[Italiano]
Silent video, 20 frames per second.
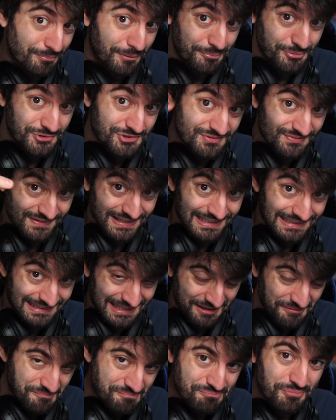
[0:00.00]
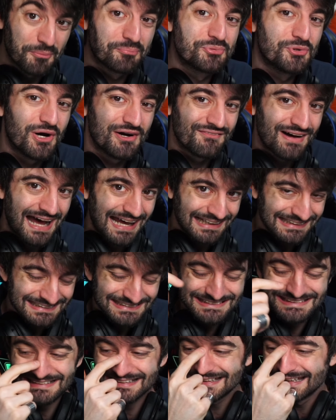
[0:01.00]
più sveglia, un po' più
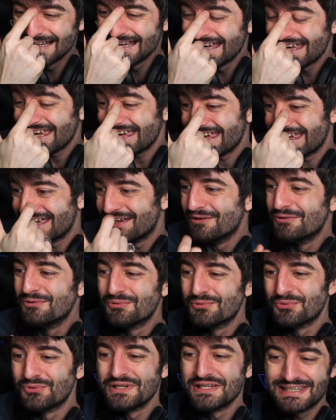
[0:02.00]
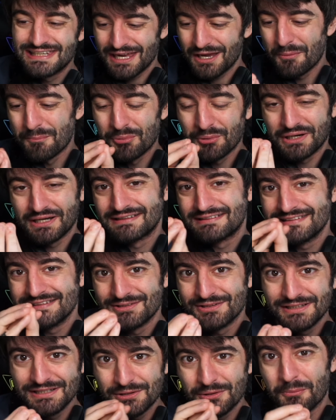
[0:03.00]
avanti e lui che è un
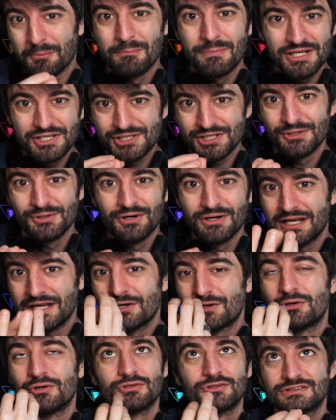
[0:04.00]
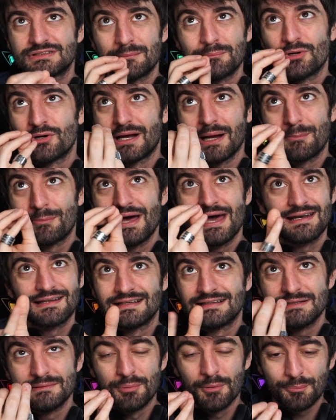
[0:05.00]
pochettino lì, un becelone lì con sta bocca
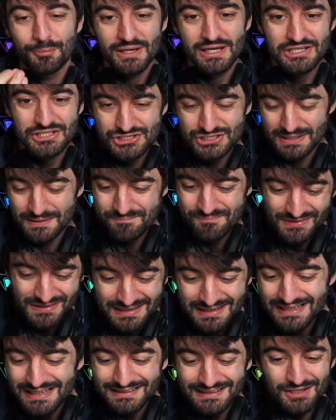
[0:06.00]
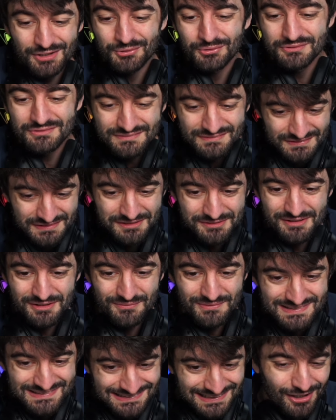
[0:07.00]
aperta tipo pesce che continua
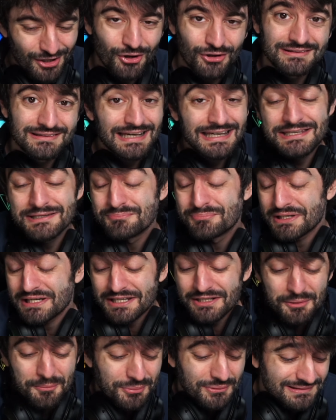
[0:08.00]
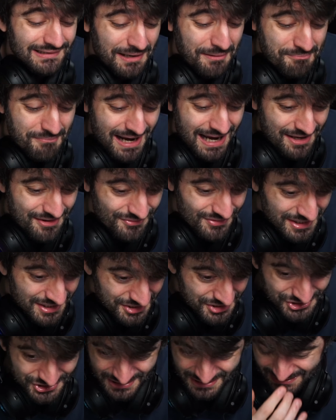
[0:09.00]
questa lotta impari che non potrà mai
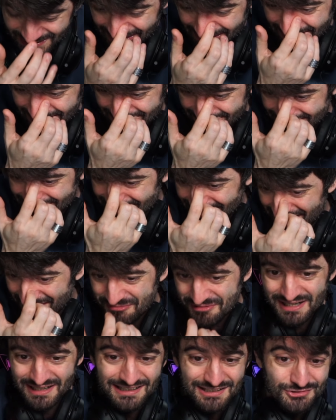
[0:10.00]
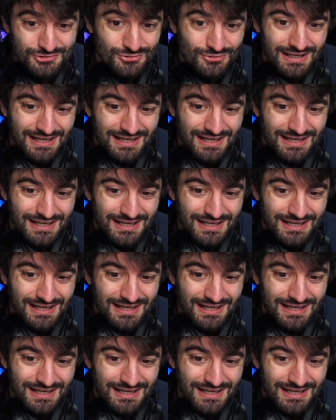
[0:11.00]
vincere, che determina la sua